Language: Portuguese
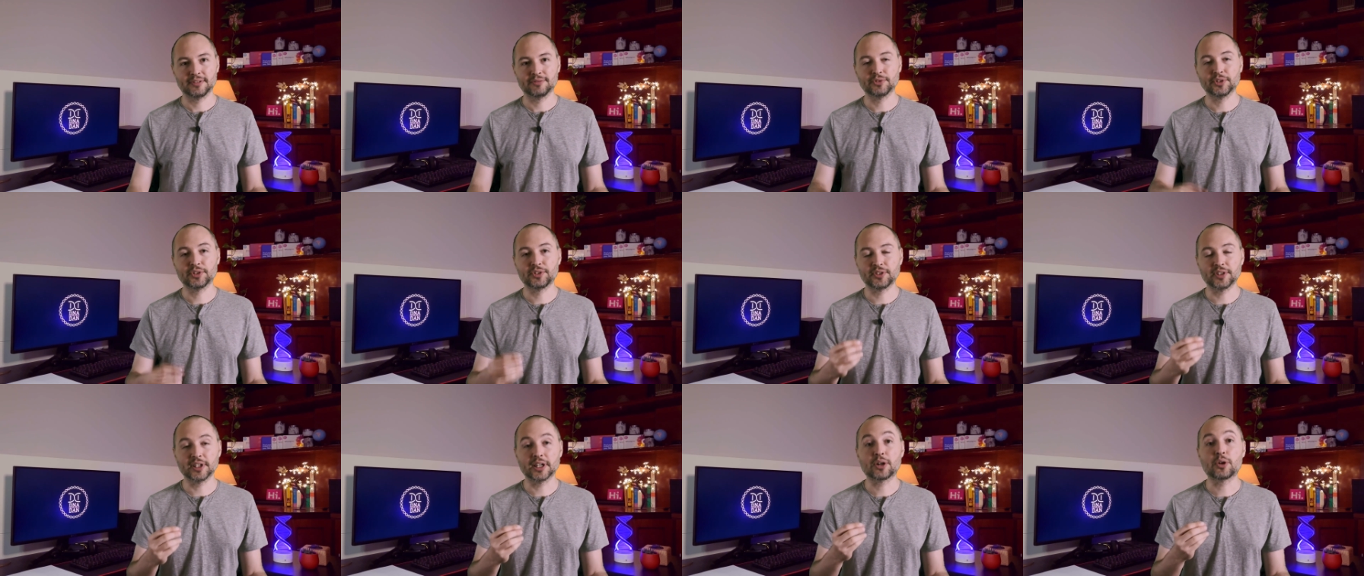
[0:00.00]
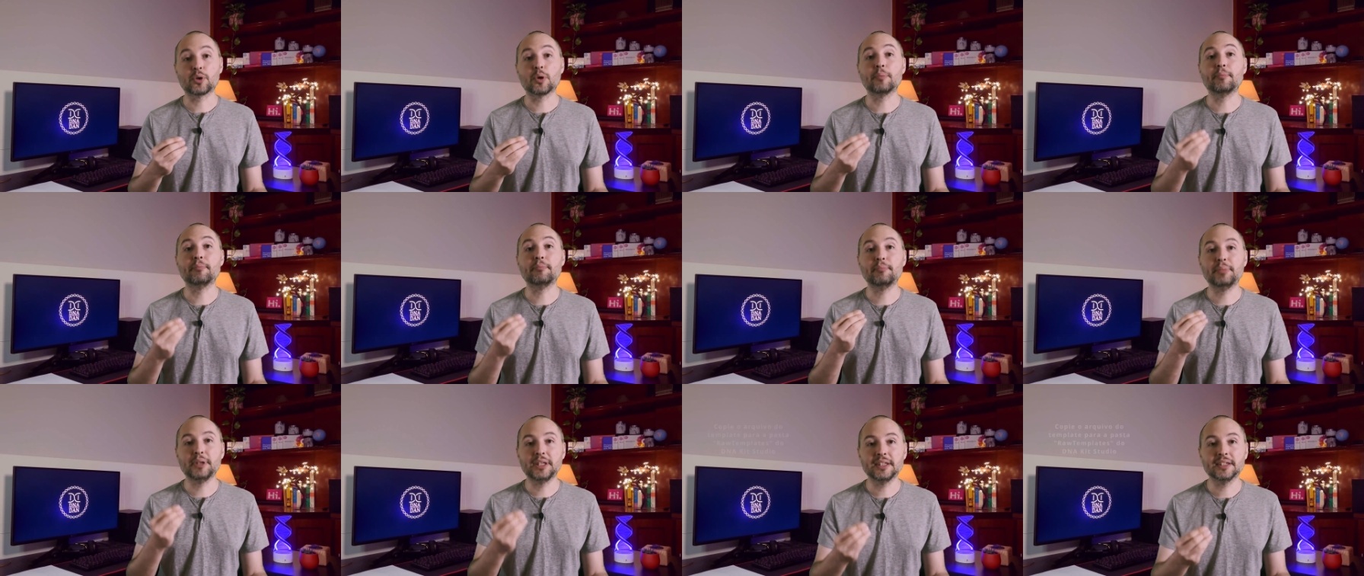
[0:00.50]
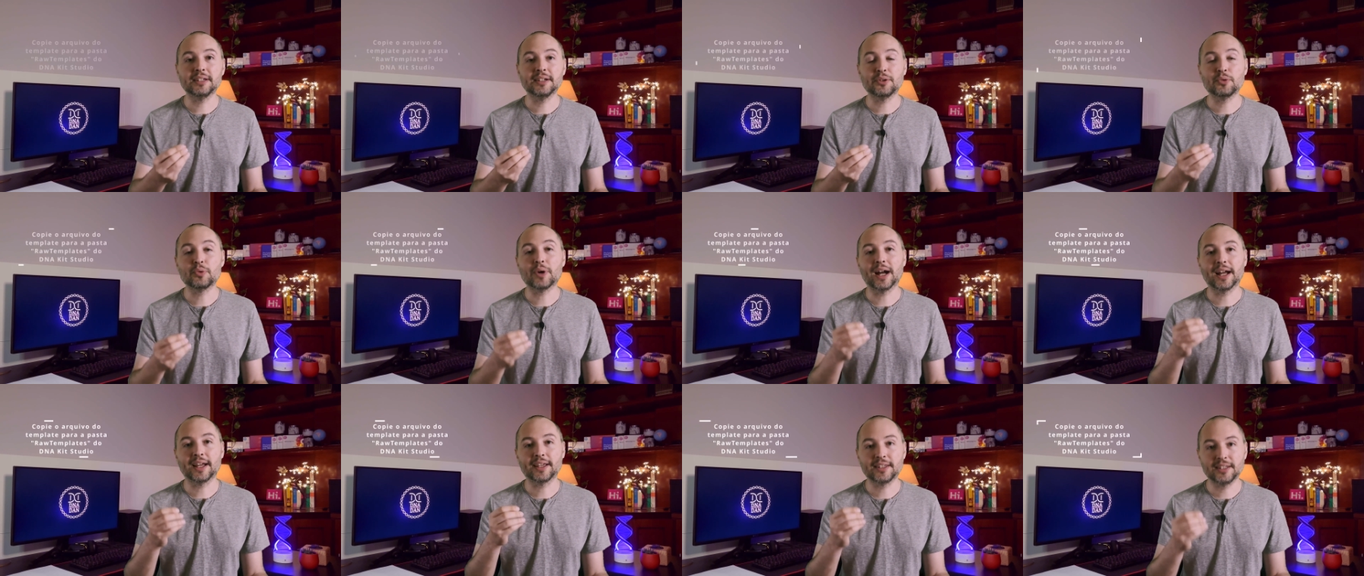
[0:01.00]
Você copia
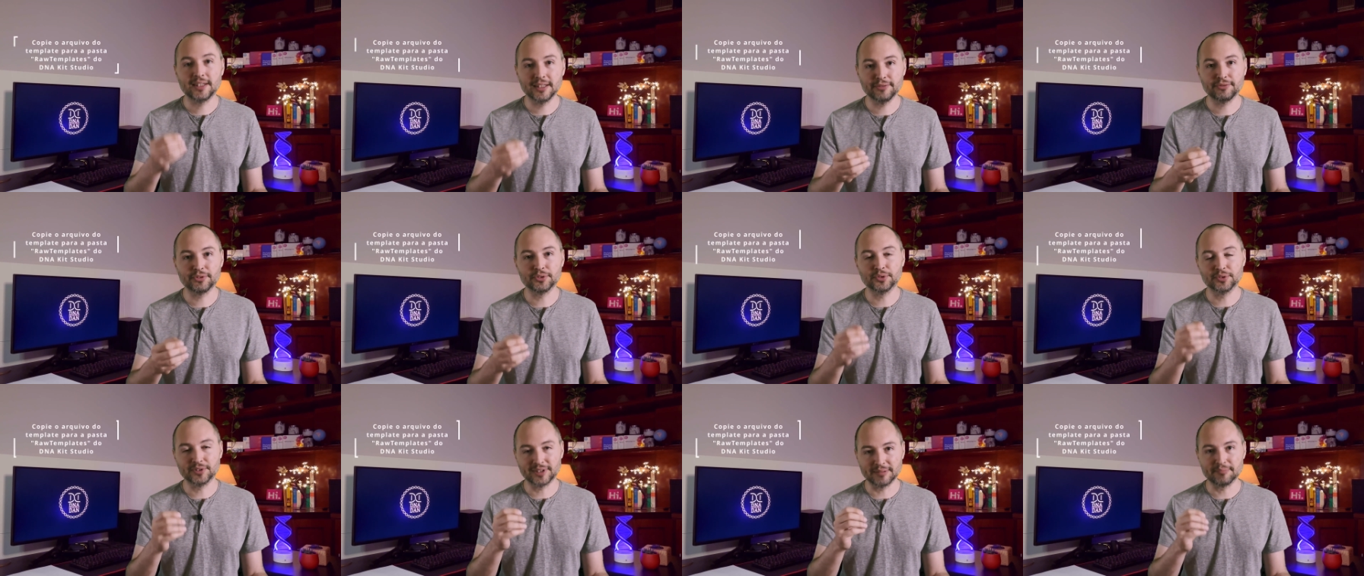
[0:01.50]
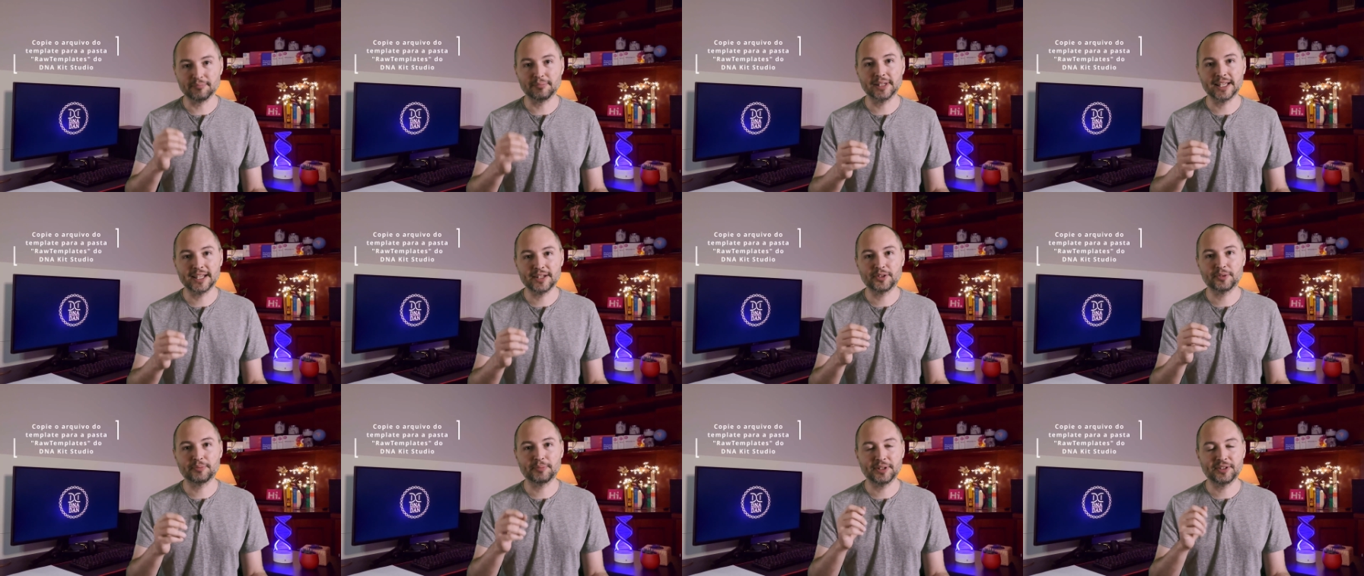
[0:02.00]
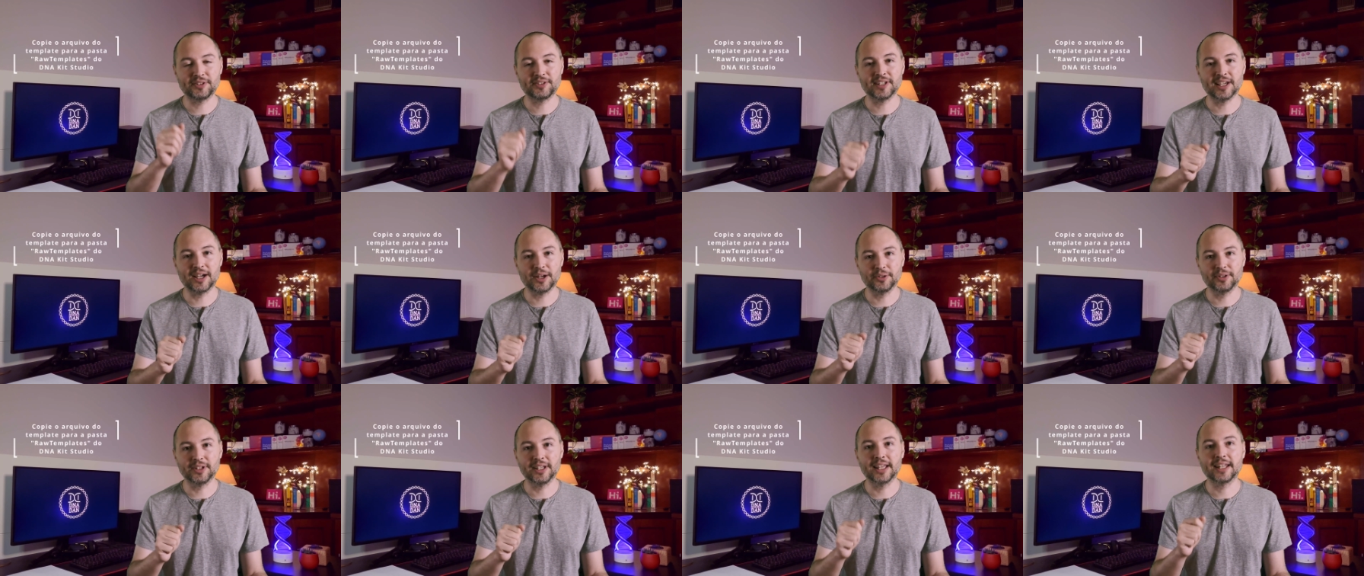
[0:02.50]
o arquivo do template
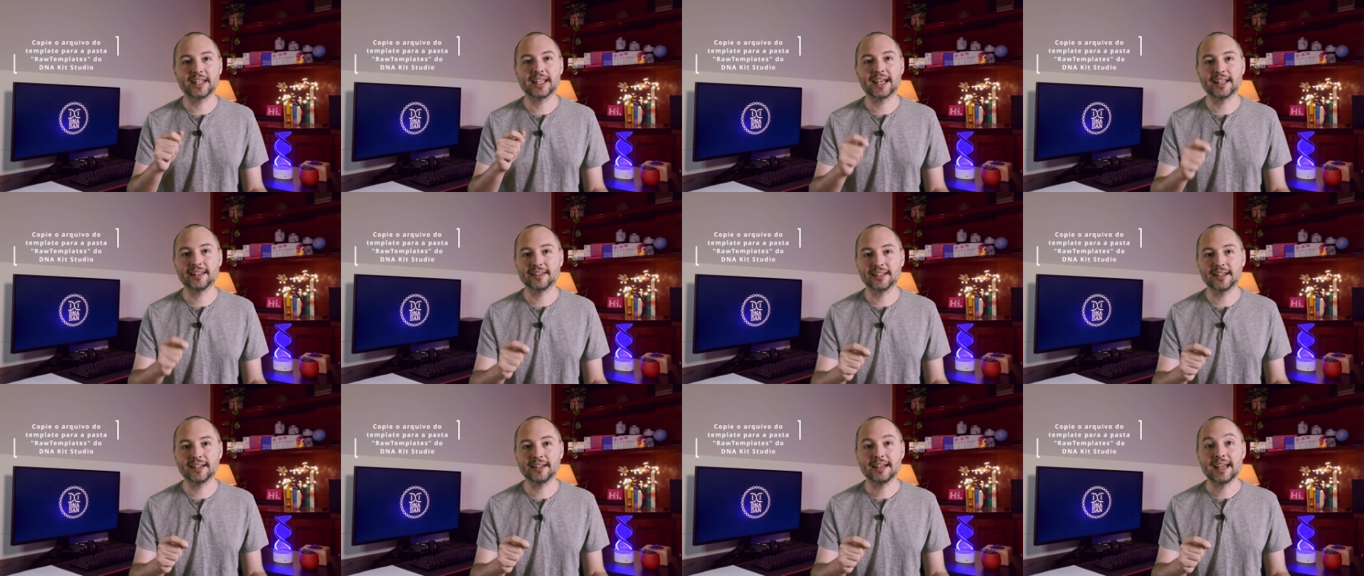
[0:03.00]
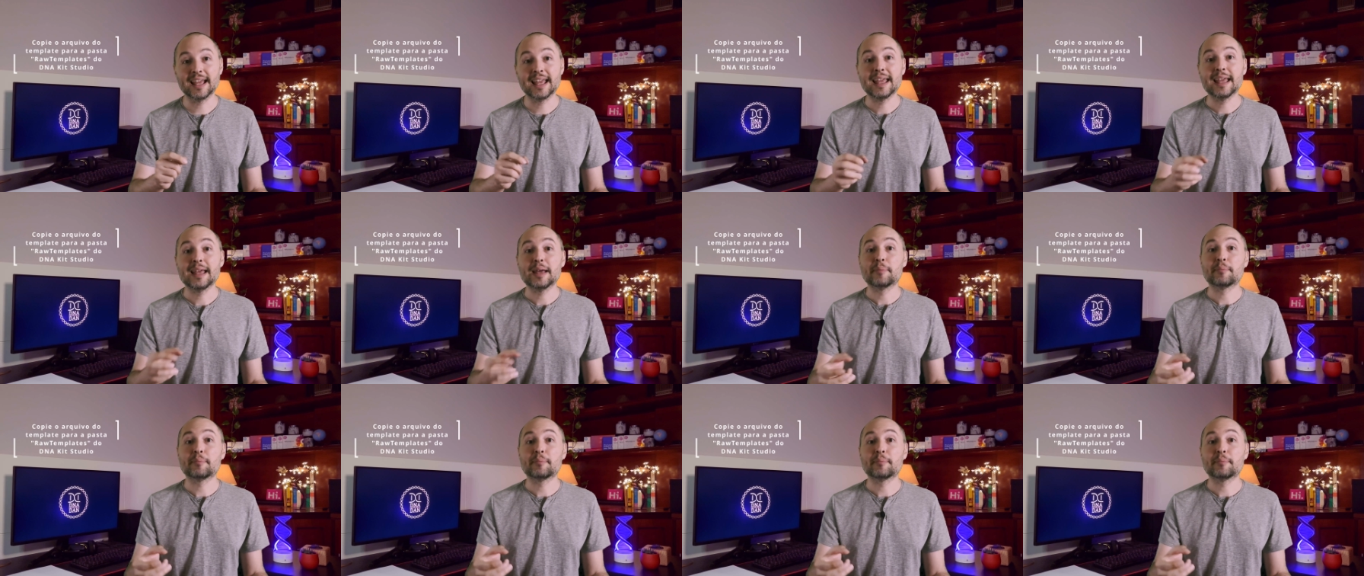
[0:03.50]
especial DNA Adam